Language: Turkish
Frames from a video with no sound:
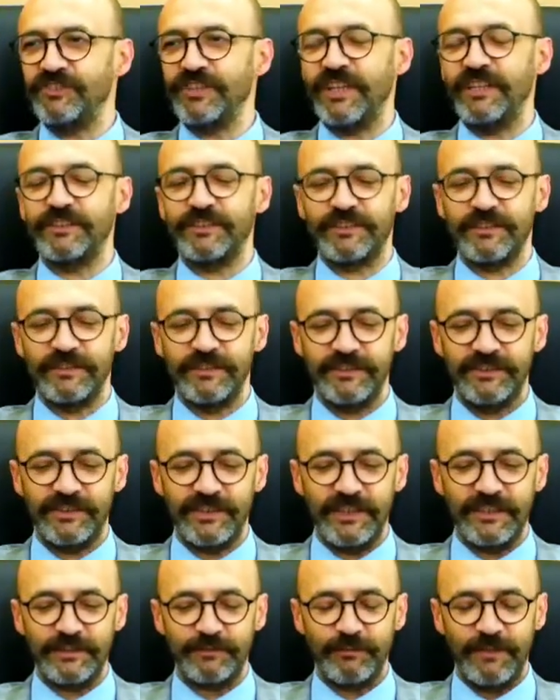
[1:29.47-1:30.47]
çalış, e,
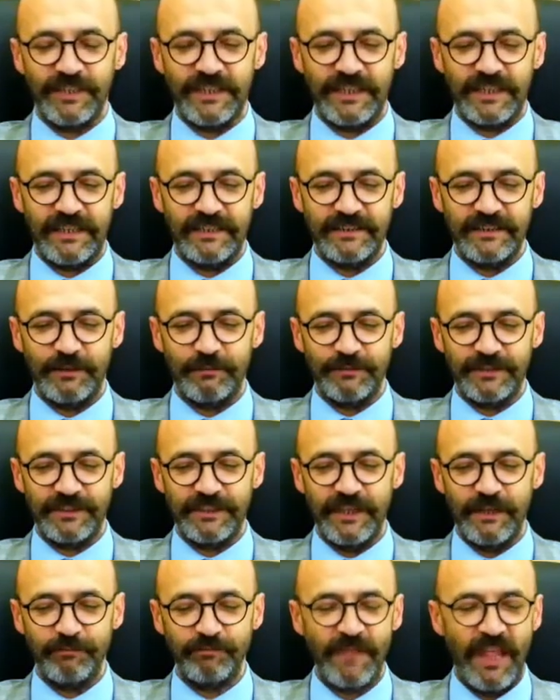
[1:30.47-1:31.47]
çalışmaları
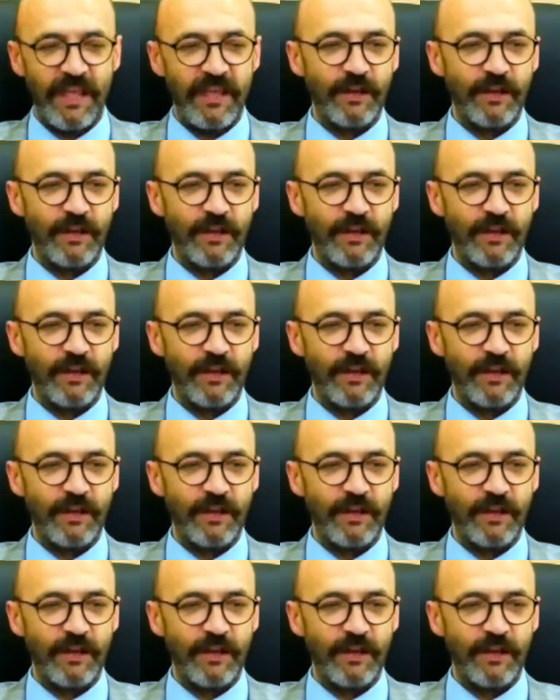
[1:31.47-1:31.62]
anlamında.